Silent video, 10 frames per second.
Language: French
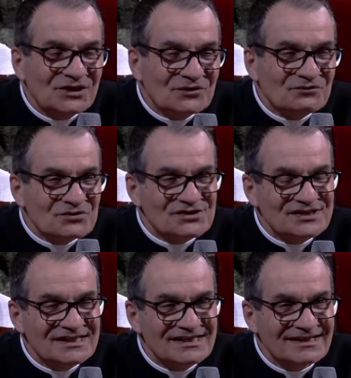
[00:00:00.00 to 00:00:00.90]
que
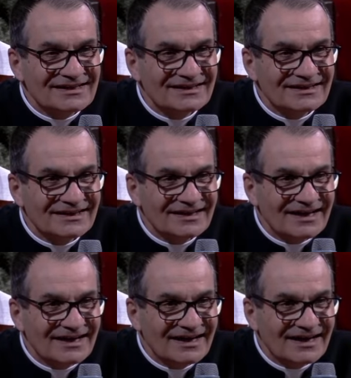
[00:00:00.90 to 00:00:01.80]
Faustine
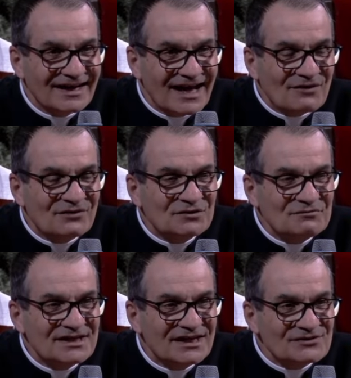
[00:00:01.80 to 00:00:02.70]
avait une
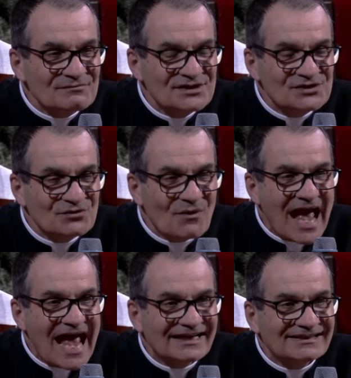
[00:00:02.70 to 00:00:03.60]
mission
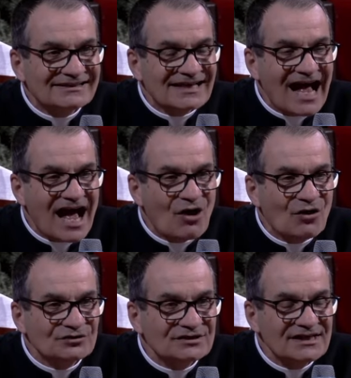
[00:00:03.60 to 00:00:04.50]

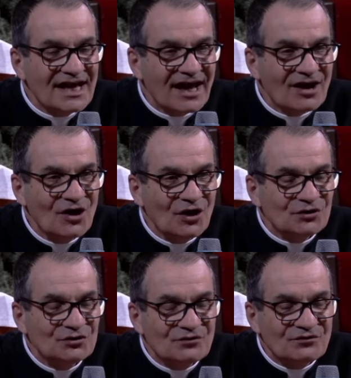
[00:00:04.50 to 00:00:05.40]
extraordinaire
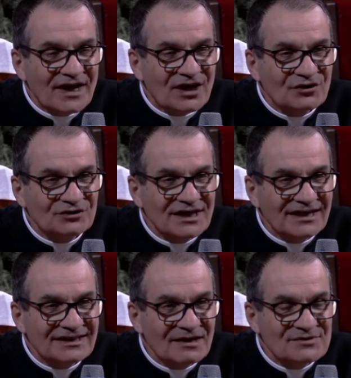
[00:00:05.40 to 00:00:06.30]
de faire
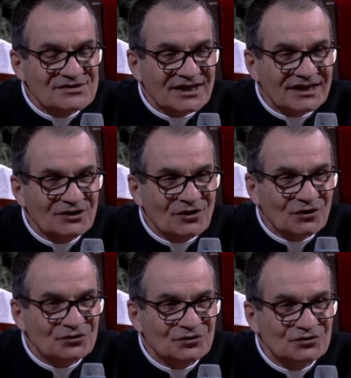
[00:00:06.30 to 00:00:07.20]
connaître la
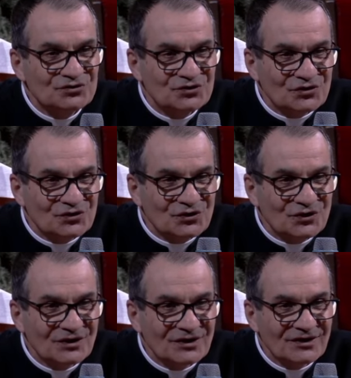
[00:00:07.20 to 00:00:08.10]
miséricorde de Dieu,
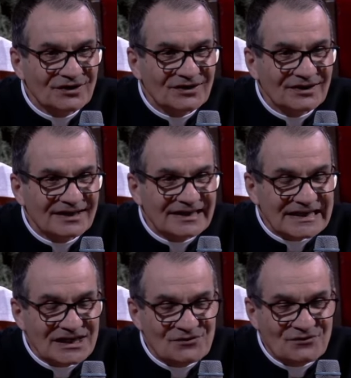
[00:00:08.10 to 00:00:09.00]

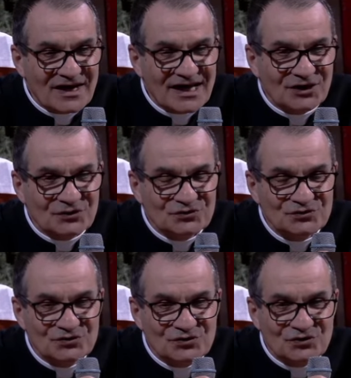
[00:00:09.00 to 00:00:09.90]
il fallait que
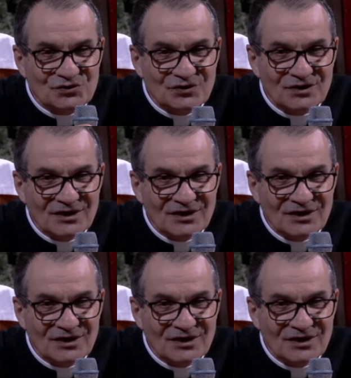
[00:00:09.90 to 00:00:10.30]
Dieu